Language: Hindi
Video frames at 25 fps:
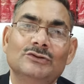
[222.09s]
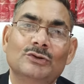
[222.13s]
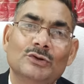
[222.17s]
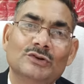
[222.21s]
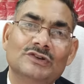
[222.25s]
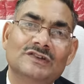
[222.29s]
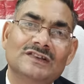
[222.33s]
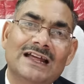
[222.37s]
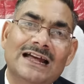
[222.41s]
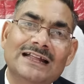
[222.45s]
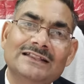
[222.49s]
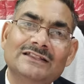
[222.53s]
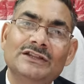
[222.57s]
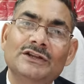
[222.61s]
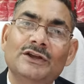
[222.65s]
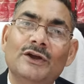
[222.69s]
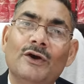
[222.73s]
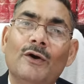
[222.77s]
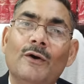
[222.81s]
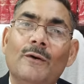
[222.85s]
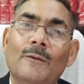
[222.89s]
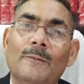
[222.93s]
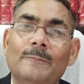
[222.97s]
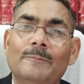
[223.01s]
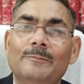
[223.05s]
तो
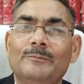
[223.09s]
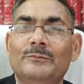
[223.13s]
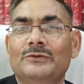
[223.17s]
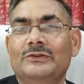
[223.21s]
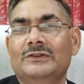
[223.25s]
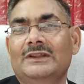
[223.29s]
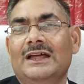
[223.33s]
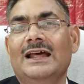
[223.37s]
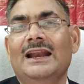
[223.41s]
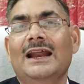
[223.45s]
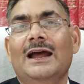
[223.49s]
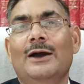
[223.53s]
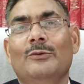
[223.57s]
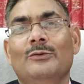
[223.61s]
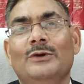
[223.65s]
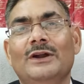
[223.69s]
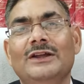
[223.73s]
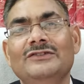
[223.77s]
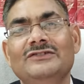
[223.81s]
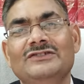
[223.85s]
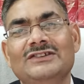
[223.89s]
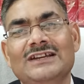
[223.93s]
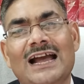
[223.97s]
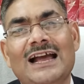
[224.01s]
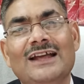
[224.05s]
साथियों धारा
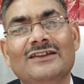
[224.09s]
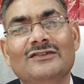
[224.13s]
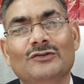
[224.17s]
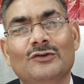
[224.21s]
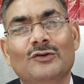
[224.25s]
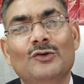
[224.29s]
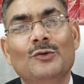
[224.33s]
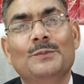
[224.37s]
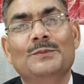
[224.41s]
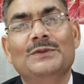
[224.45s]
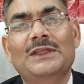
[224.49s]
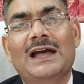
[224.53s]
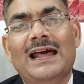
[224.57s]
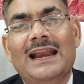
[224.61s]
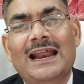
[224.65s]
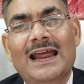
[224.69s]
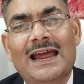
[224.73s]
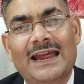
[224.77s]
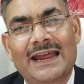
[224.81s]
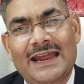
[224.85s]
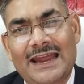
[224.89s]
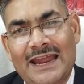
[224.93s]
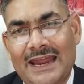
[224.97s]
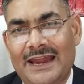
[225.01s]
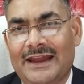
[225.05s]
उनचास
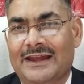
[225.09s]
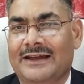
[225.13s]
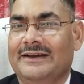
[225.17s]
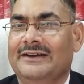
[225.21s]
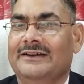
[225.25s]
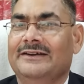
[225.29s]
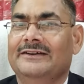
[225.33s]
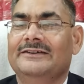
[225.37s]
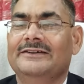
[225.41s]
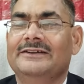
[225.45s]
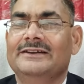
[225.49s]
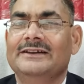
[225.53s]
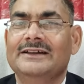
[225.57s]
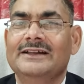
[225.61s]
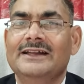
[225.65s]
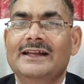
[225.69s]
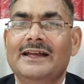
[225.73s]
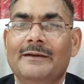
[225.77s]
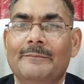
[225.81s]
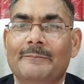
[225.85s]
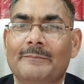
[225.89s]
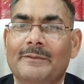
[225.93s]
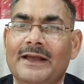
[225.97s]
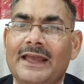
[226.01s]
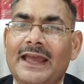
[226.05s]
उपधारा एक
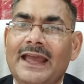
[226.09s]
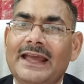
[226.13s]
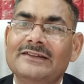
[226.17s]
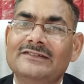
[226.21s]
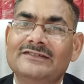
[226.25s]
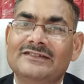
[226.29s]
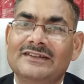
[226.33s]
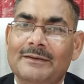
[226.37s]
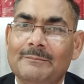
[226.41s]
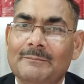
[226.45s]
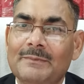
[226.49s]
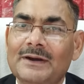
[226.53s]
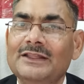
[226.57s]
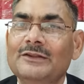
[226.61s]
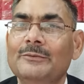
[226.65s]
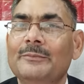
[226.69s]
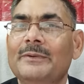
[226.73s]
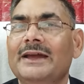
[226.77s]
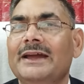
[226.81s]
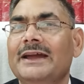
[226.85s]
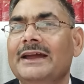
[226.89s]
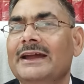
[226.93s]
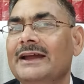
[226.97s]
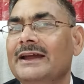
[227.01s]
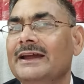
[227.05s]
के
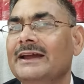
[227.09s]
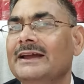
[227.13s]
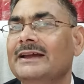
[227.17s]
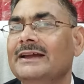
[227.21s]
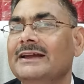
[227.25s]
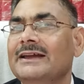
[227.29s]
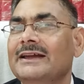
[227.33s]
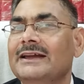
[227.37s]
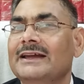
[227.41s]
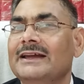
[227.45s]
संबंध में